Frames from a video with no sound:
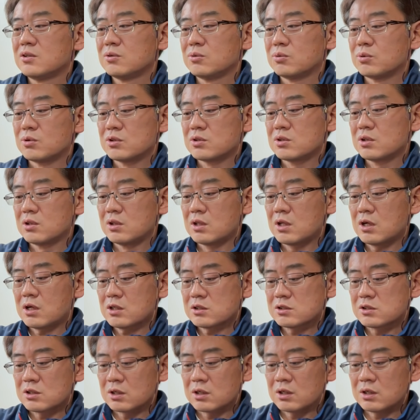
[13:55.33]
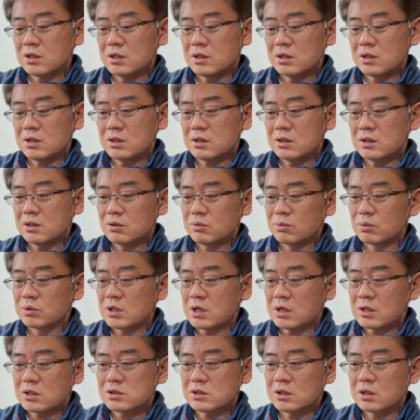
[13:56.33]
これ長さがこ
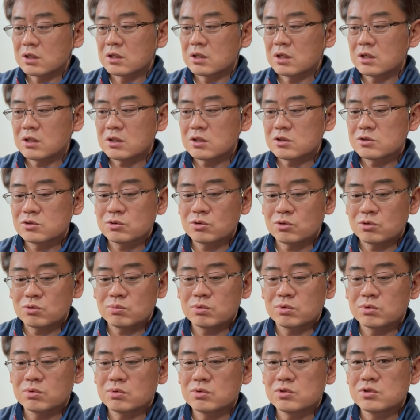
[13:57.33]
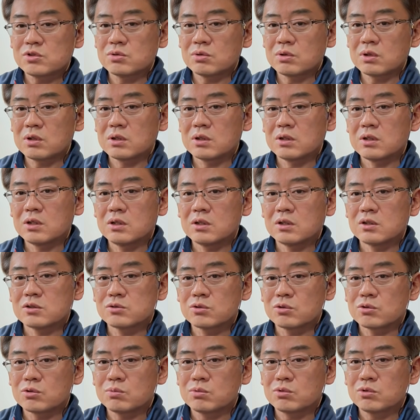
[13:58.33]
高さが大体ストロボと一緒なんで
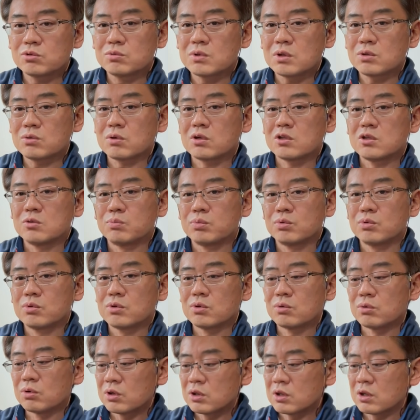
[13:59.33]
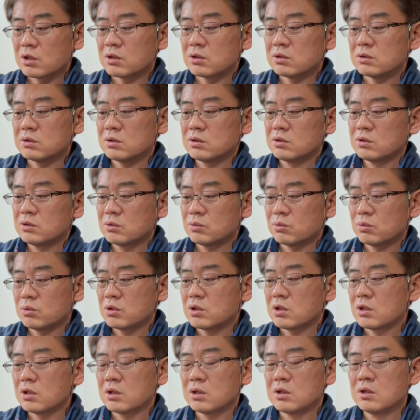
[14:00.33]
ストロボの上とかにポンって置いていける置
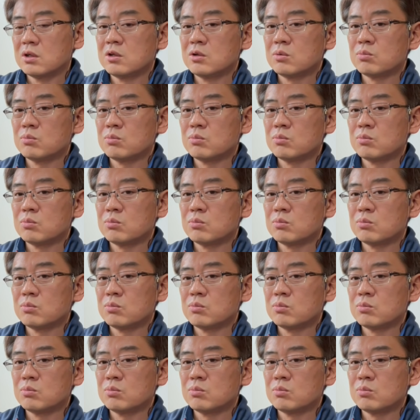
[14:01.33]
いて